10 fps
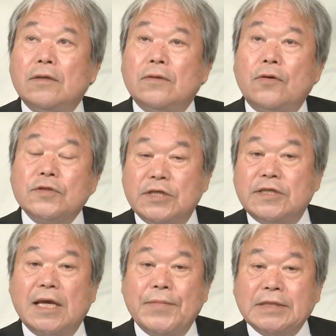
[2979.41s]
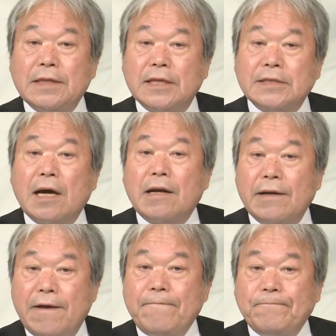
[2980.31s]
うん、保持していませんでしたから
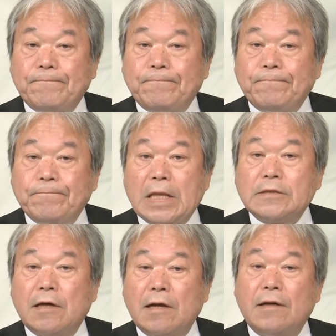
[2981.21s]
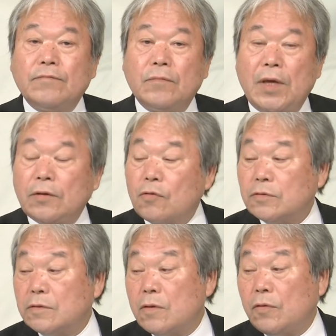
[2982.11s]
ねですから米国
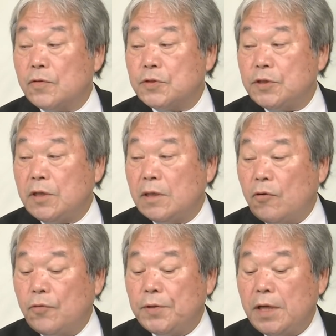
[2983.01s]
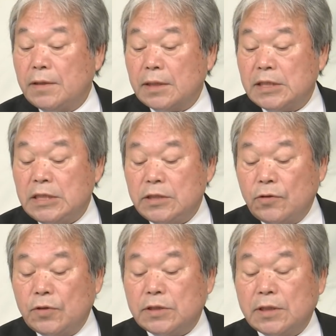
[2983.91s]
のその脅しに怯えた金
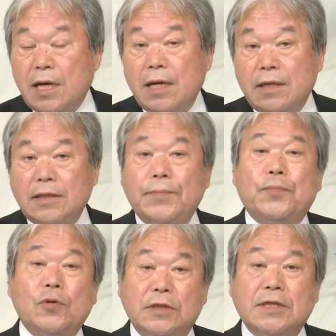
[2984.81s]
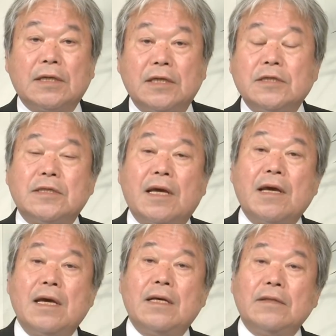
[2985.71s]
正日が日本に接近し
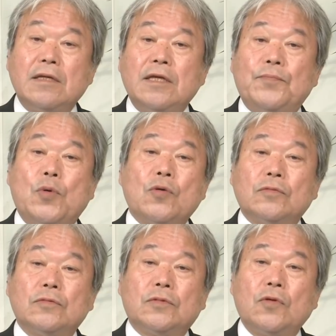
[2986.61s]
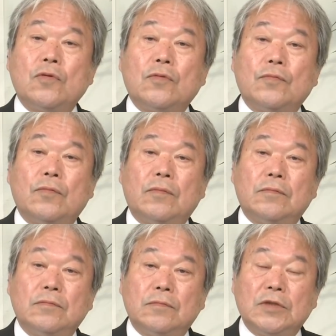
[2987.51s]
てで日本と
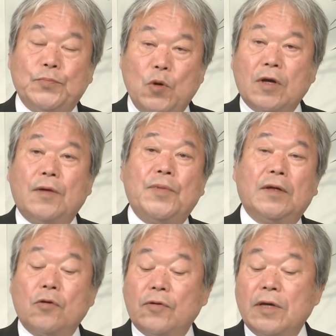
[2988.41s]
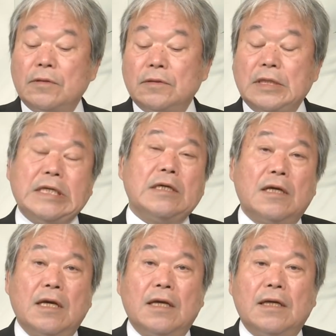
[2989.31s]
日本から米国に
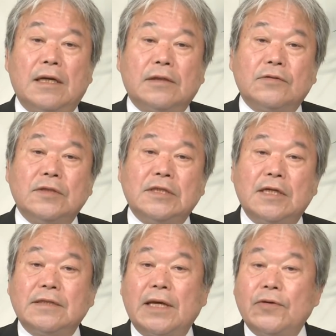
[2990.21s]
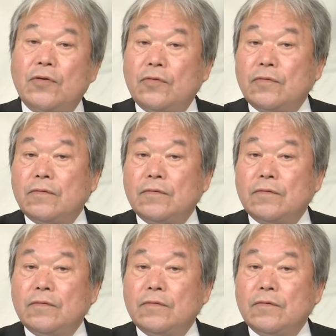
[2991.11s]
あの軍事制裁を